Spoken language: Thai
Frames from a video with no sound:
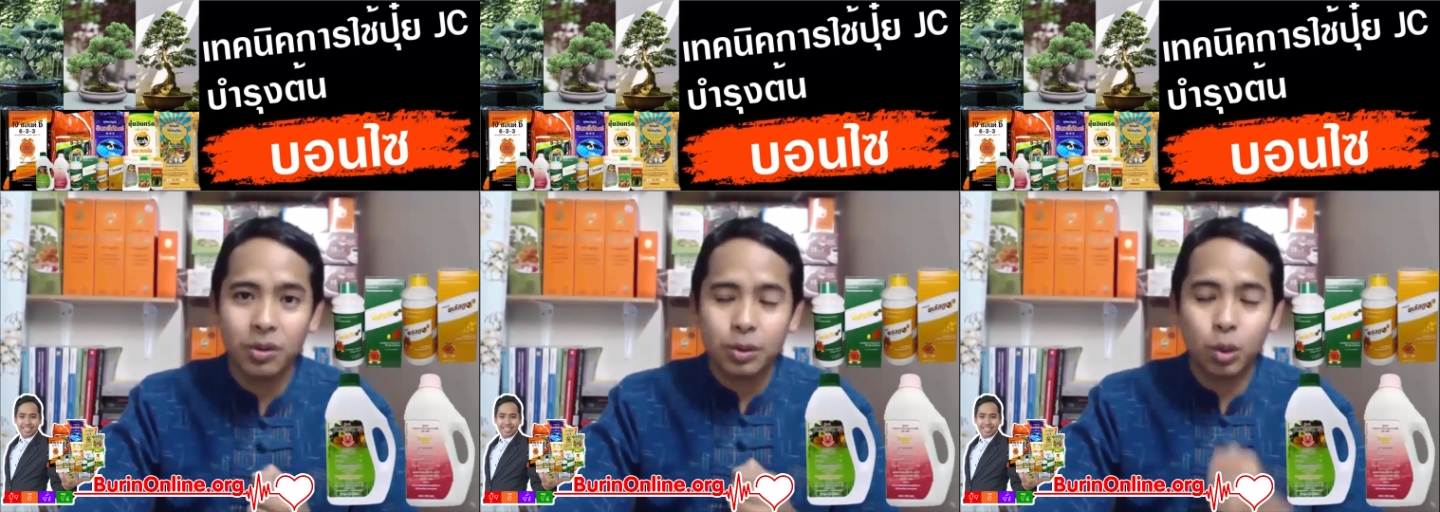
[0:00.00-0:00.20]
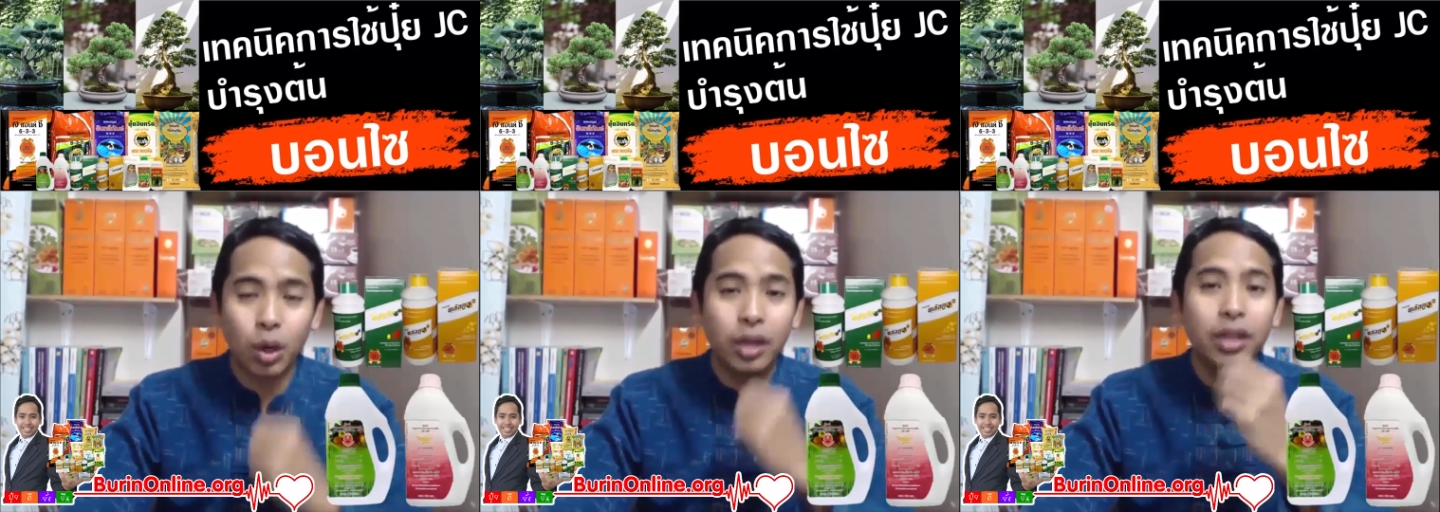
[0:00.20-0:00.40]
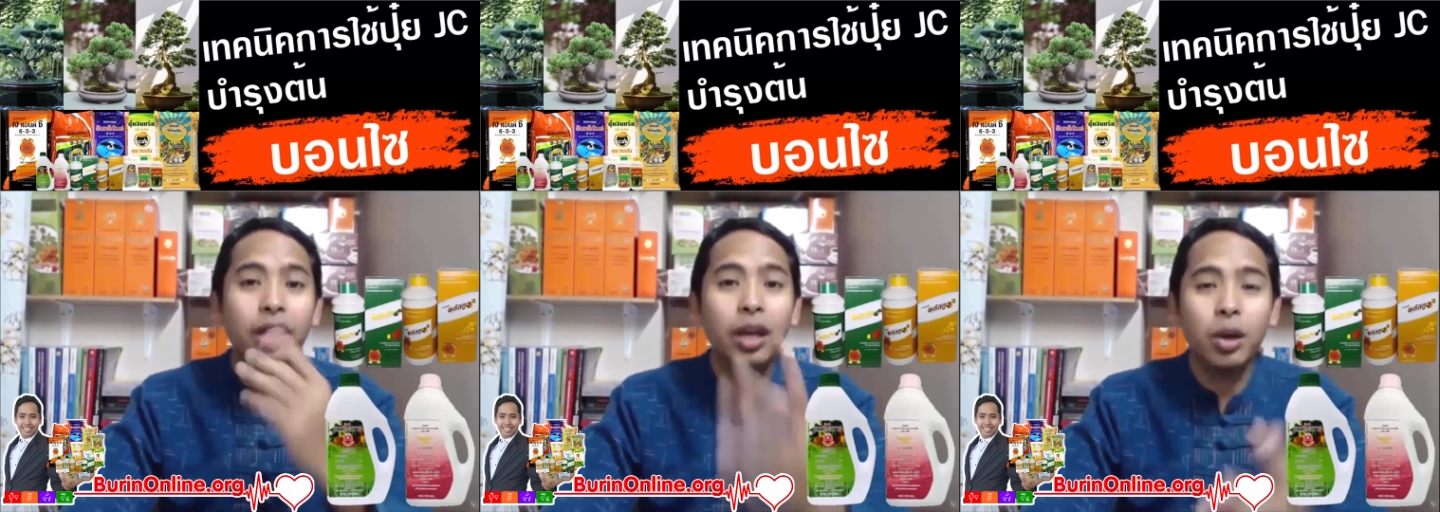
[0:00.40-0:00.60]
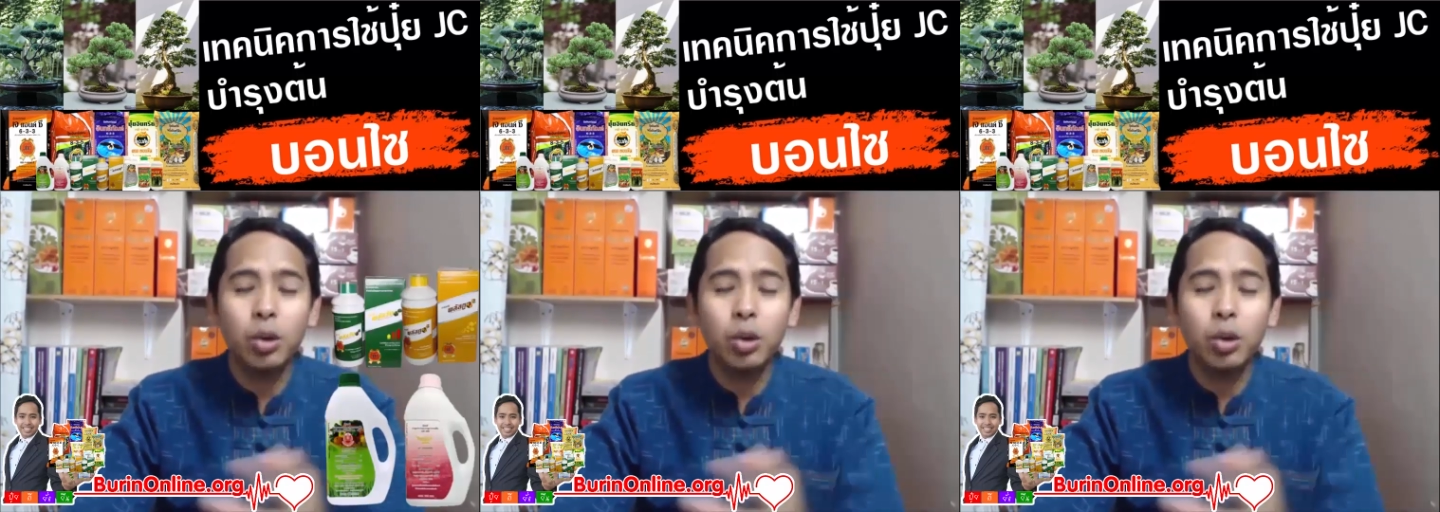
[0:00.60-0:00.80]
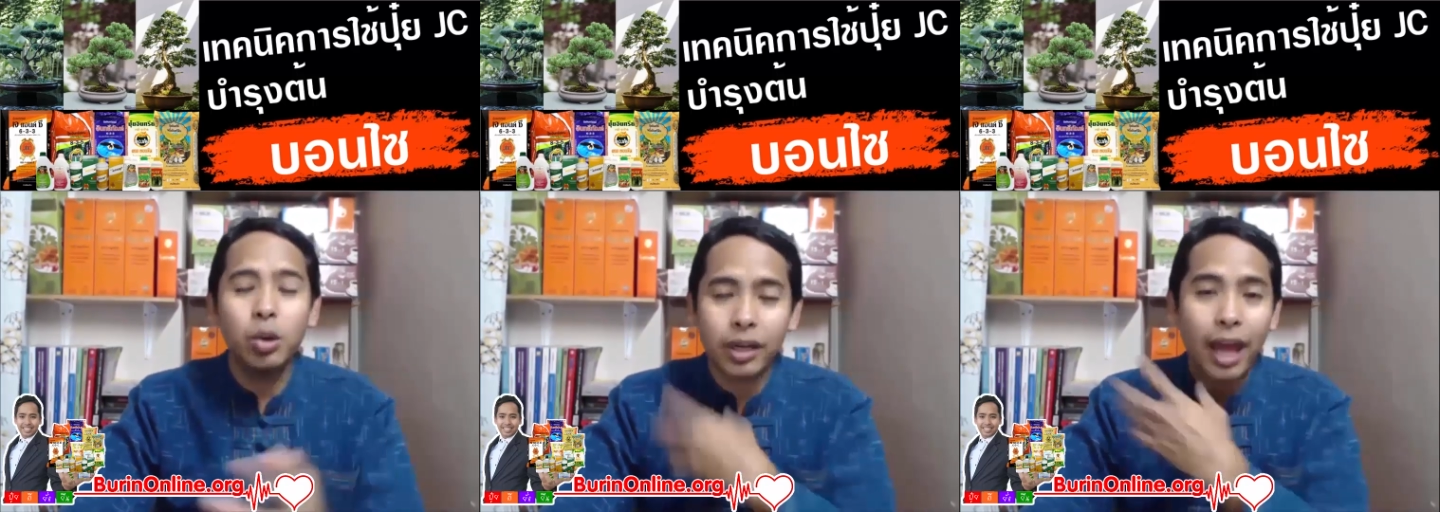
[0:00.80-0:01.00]
ส่วนฮิว
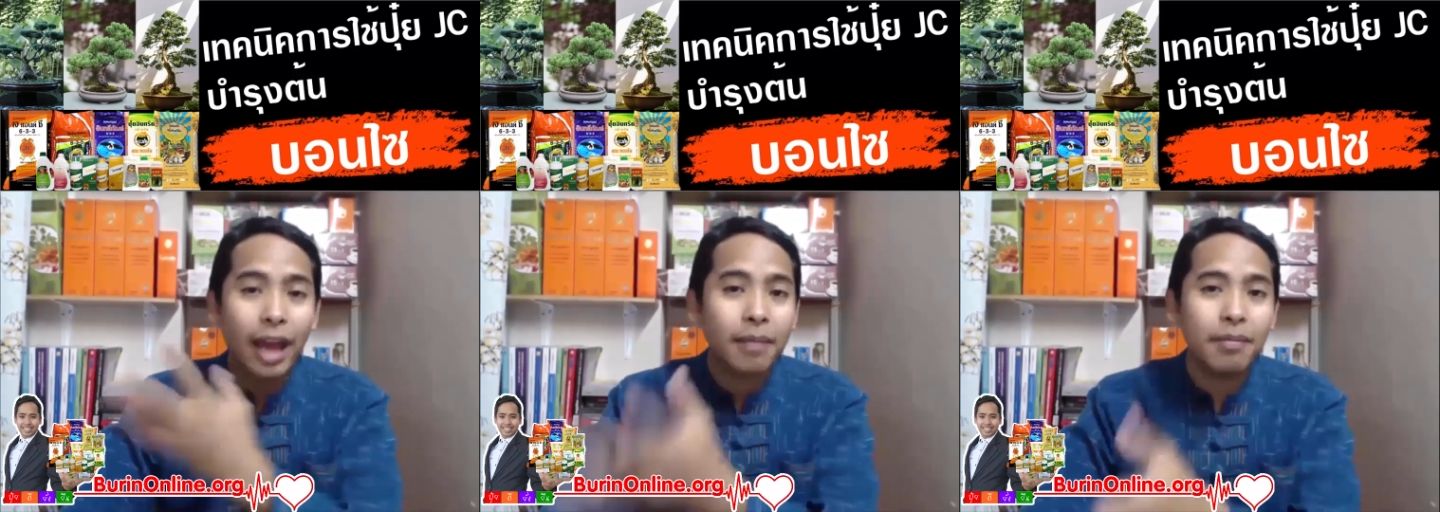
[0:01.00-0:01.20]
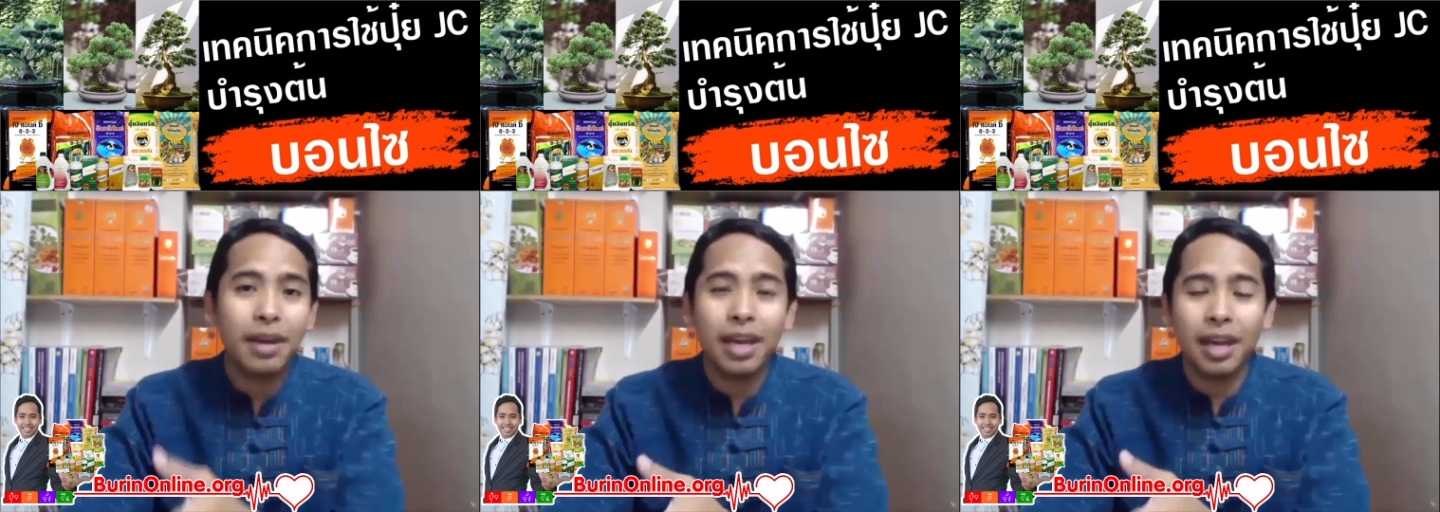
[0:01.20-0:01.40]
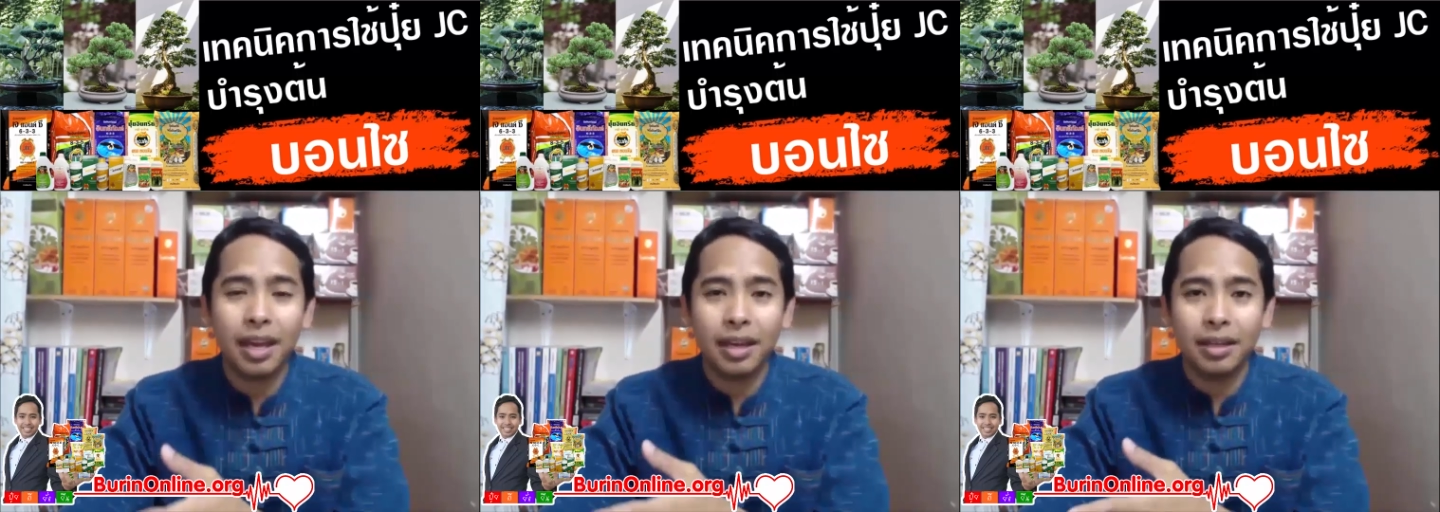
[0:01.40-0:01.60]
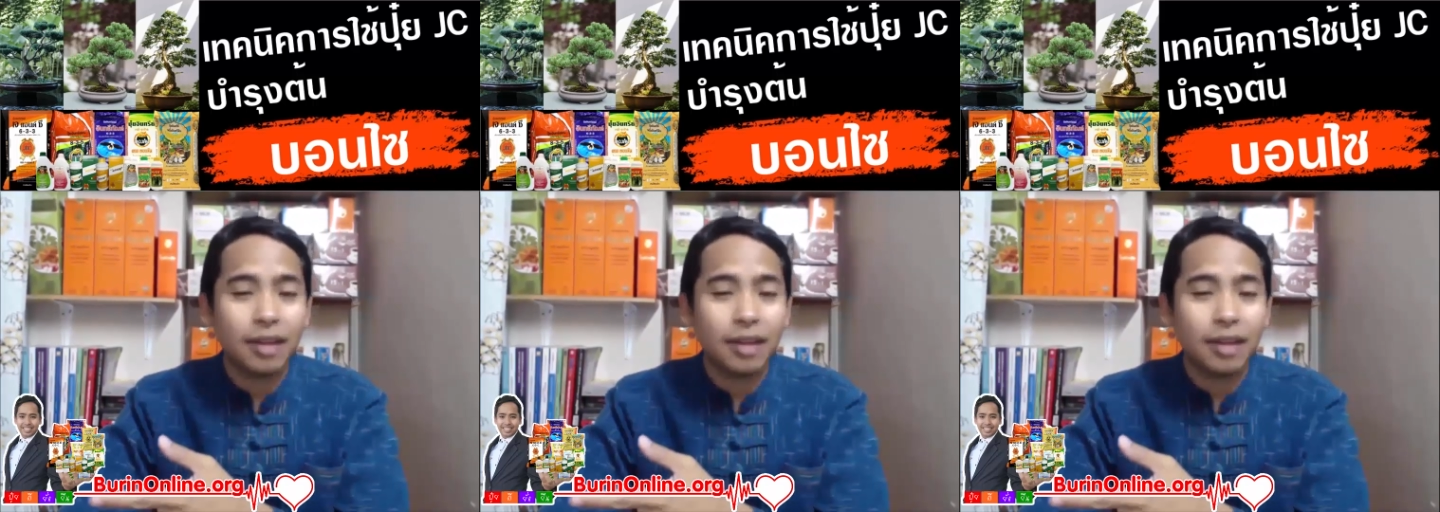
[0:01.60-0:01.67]
ส่วนแอคมี่